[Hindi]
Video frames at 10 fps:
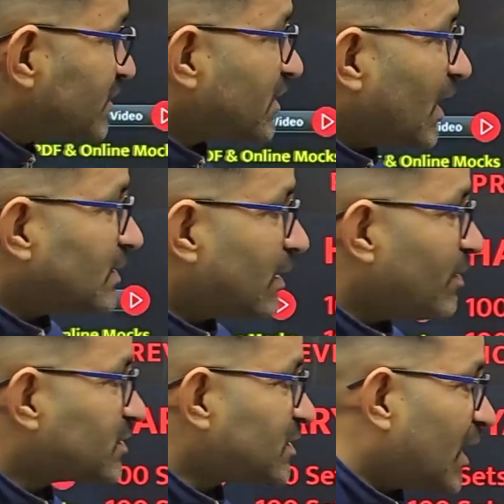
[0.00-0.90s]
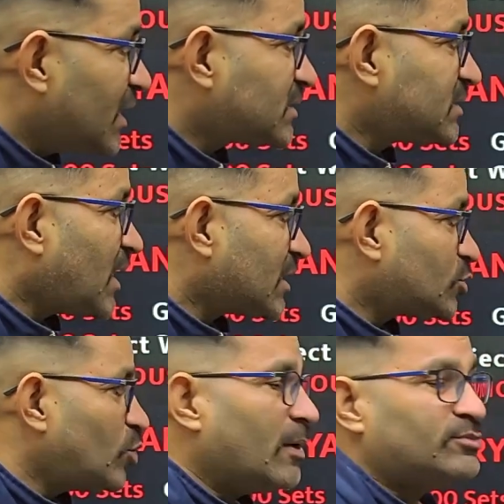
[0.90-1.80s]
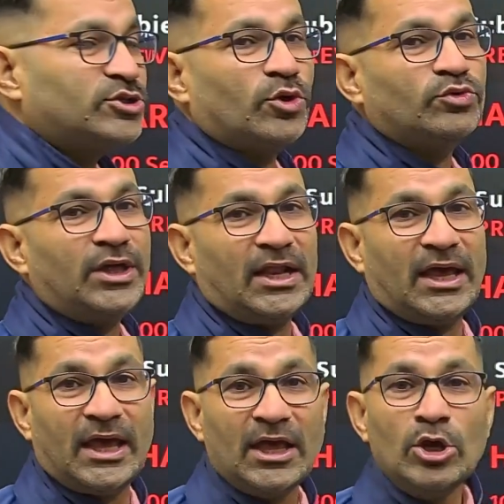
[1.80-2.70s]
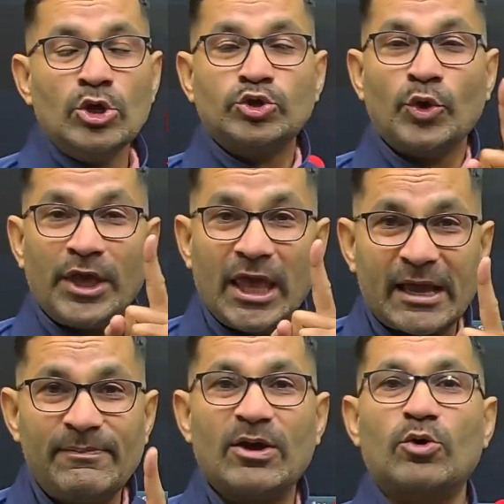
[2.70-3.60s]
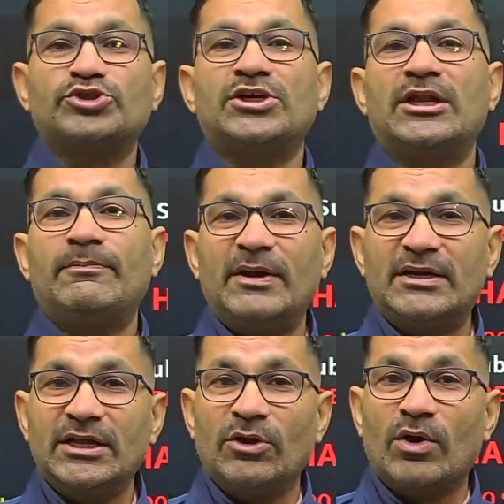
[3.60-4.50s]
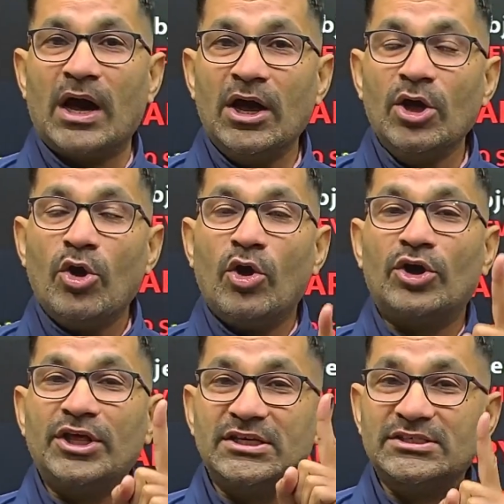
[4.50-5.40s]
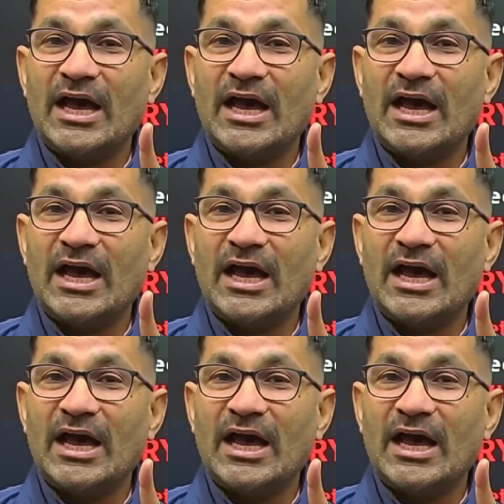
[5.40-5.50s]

के अंदर में साढ़े सात सौ एमसीक्यू दे रहे हैं तो एक भी क्वेश्चन रिपीट नहीं होगा और इसका